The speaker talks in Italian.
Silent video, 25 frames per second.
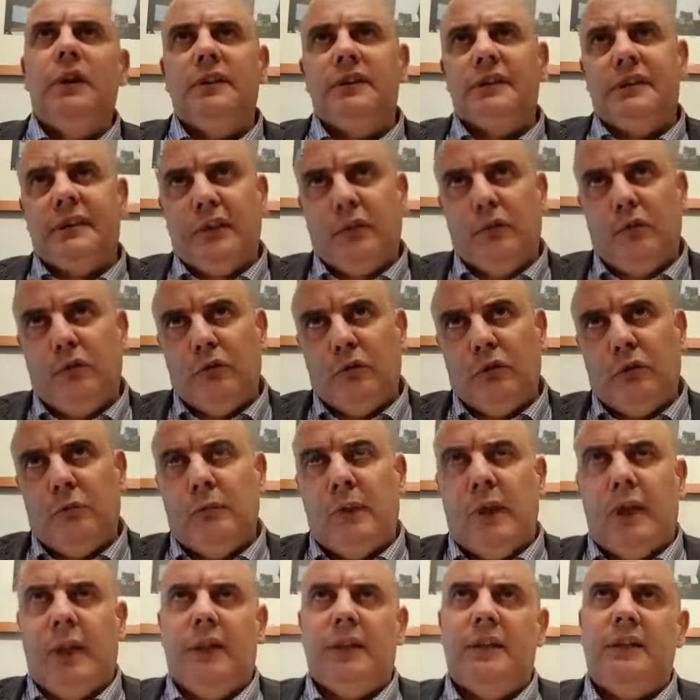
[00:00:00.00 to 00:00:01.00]
secondo
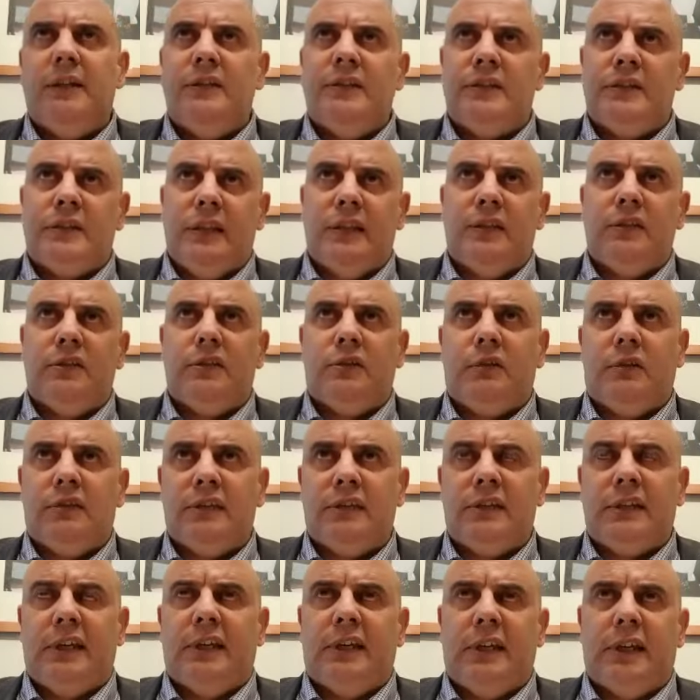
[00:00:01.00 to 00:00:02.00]
me, in senso
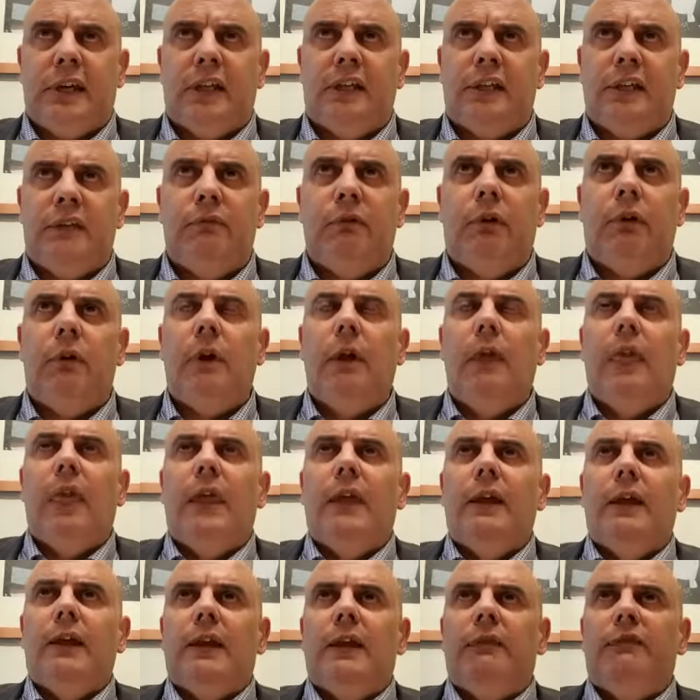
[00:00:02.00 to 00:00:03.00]
assai negativo,
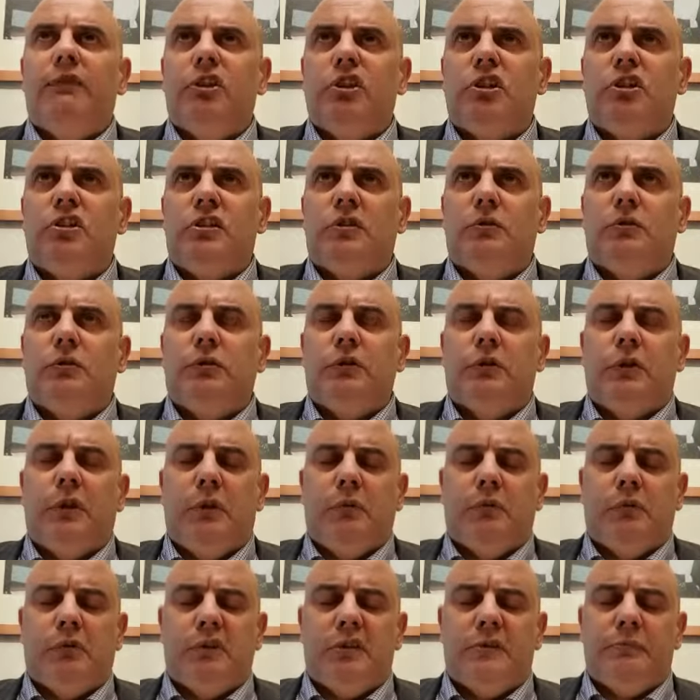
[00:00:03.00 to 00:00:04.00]
le vicissitudini
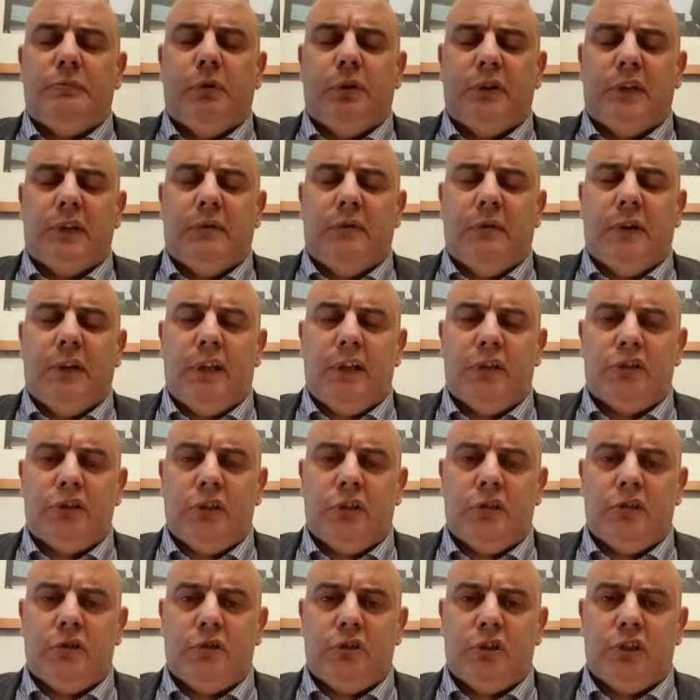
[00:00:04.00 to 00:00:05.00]
dell'Unione Sportiva
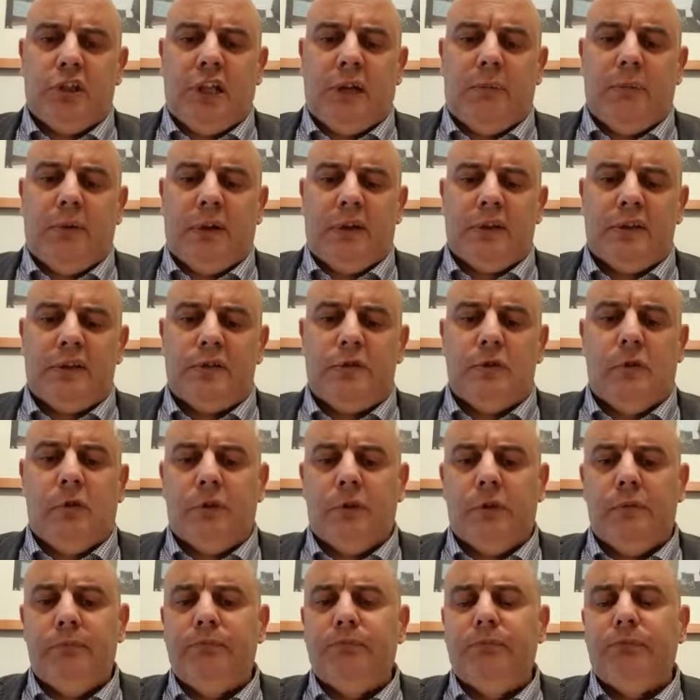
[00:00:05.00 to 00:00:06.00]
Lecce Società per
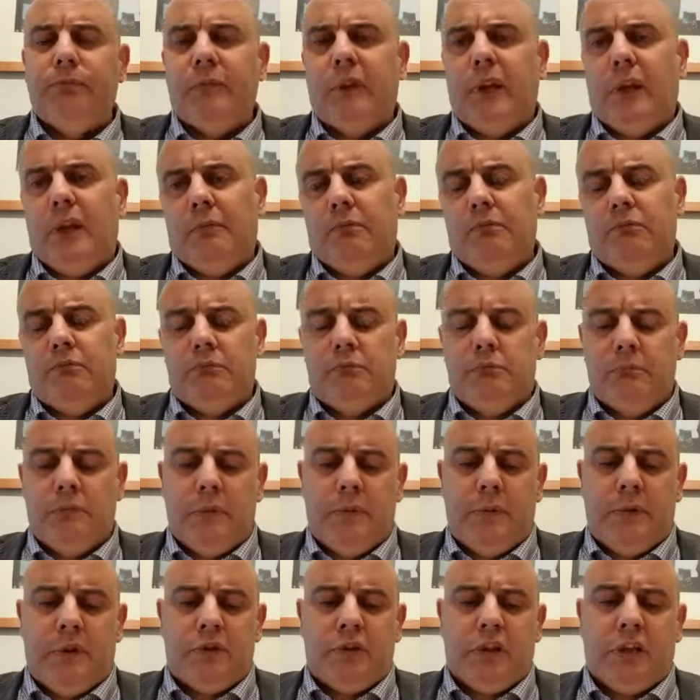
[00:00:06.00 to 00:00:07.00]
Azioni, che
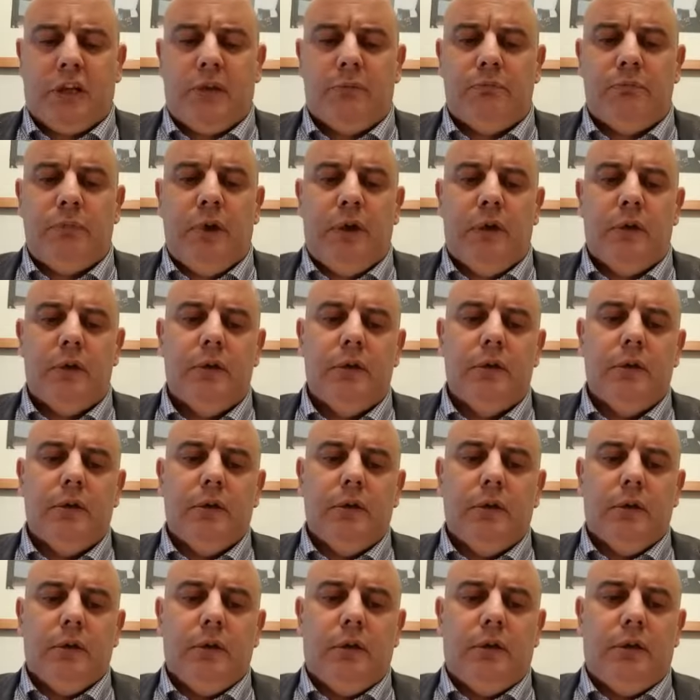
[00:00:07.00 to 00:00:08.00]
mi piacerebbe
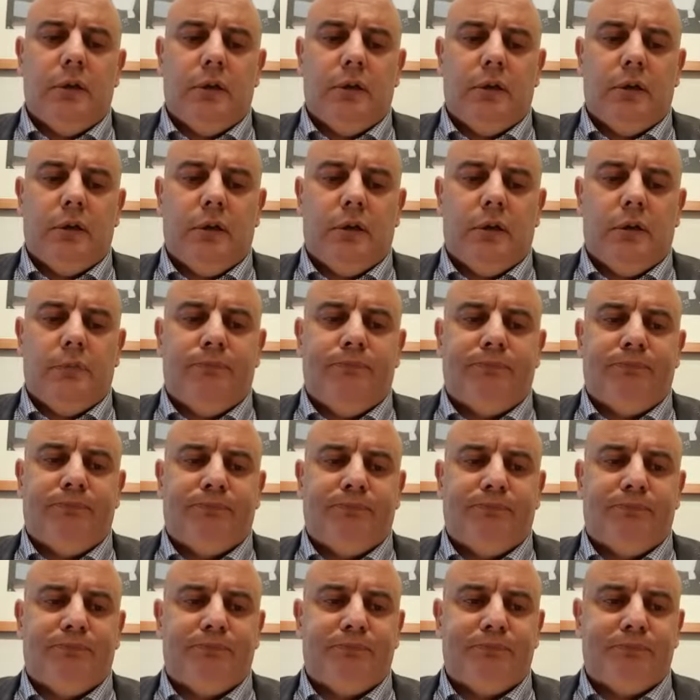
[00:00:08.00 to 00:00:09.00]

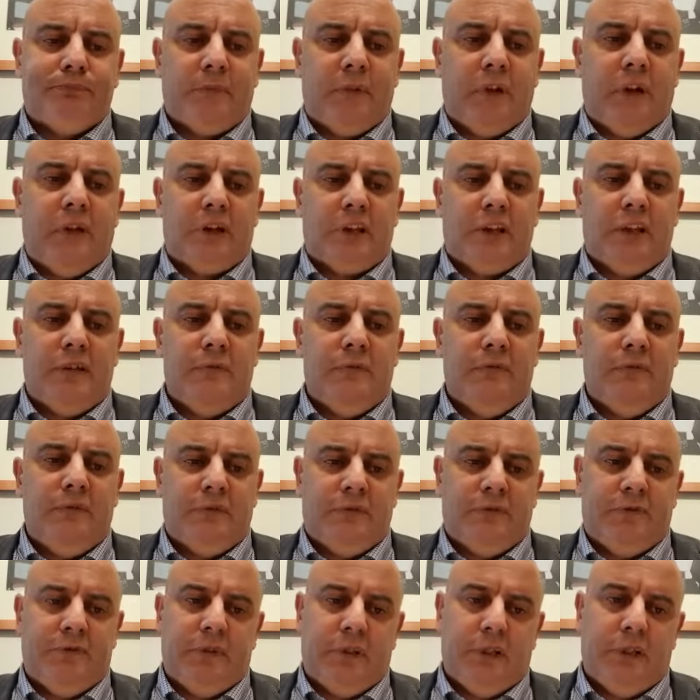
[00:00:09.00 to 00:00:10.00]
ehm,
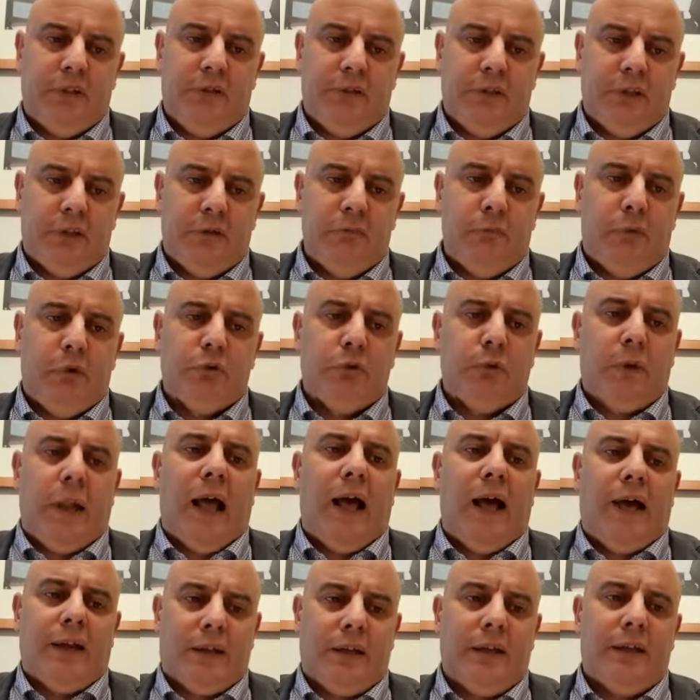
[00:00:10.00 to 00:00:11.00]
rim,
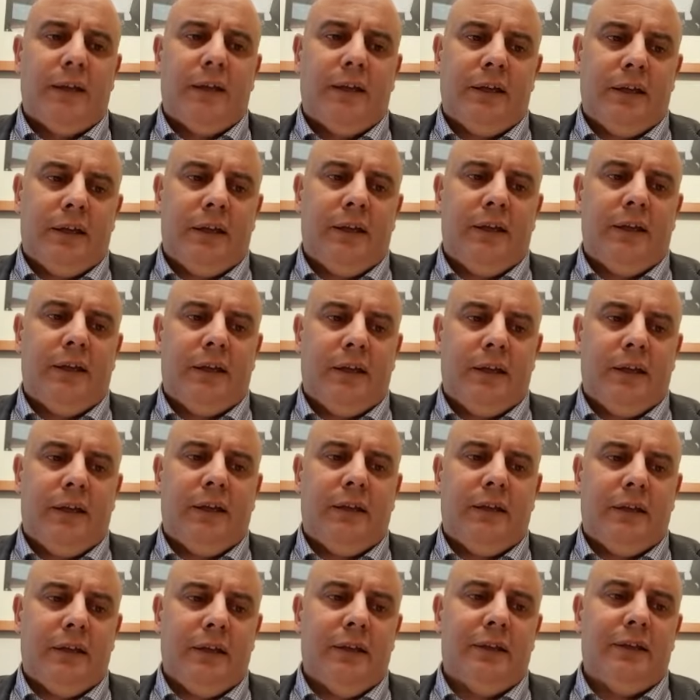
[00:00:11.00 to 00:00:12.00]
rimodulare
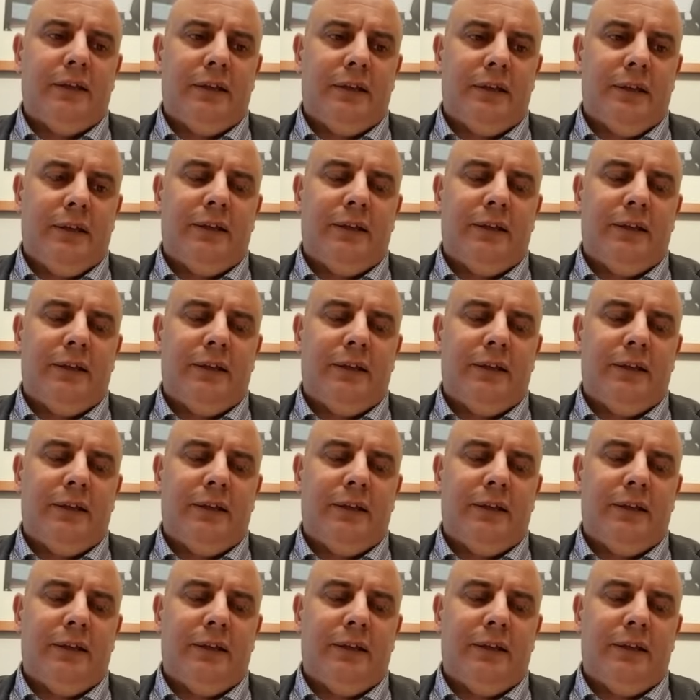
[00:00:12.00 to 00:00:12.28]
e,